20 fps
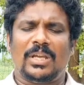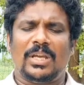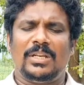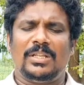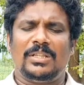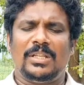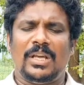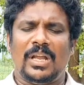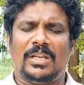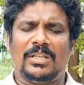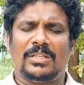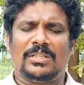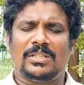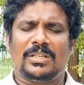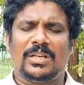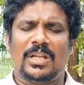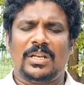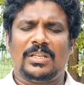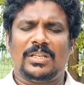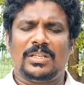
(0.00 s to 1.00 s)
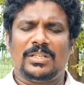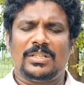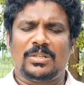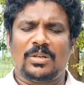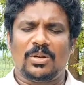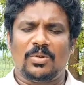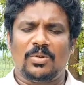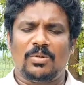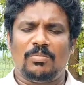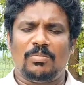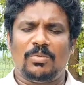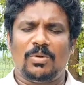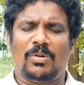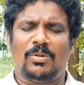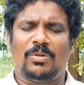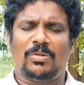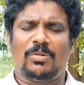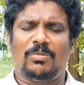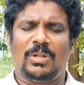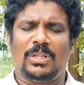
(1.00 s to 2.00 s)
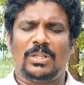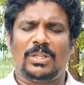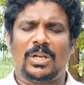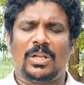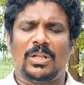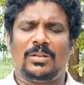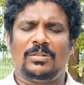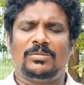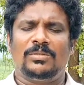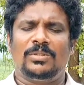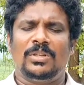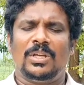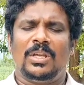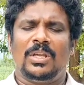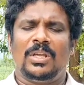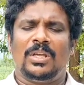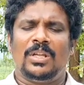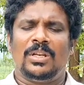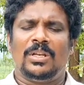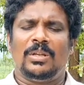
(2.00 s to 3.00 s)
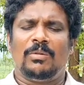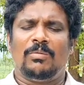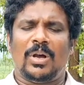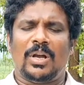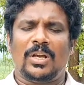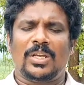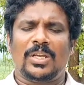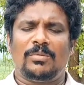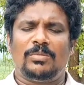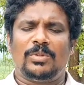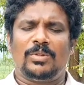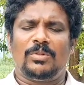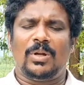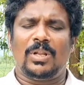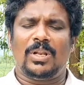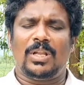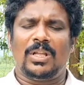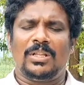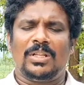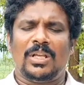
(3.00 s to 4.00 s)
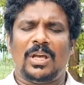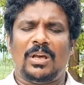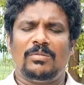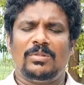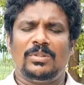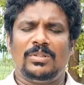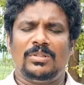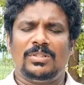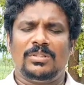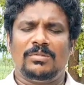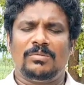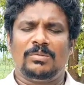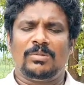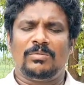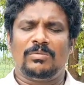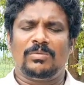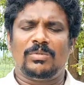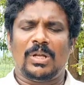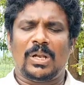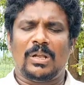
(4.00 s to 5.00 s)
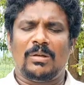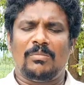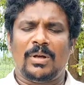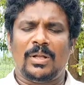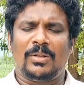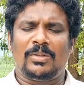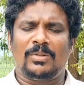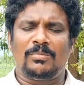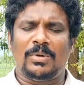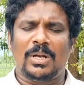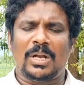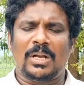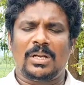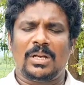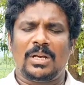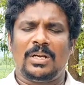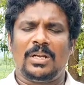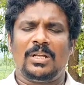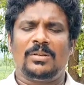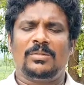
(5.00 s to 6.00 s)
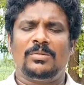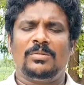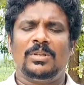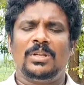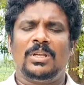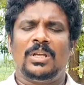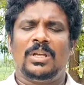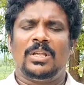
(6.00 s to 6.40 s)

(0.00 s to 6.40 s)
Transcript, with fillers: వాక్యాన్ని ధ్యానించడానికి ఇచ్చిన కృప కొరకు వందనాలు నీ వాక్యం ద్వారా దావిదు జీవితం ద్వారా మాతో మాట్లాడారు